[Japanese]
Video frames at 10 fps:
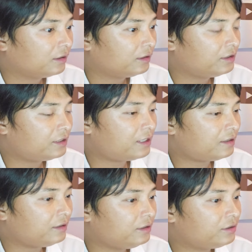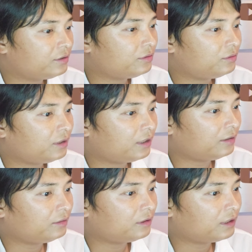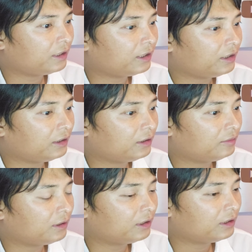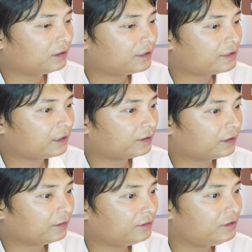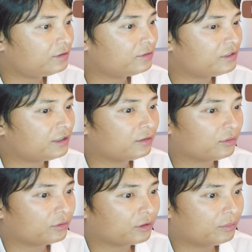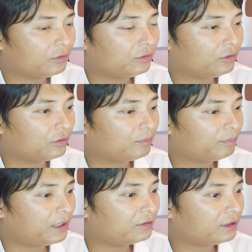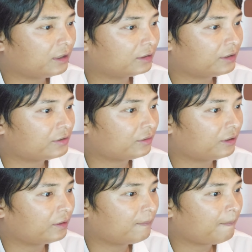2020年ぐらいは一旦下がったけど、21年の時もバンと上がってるんですよね。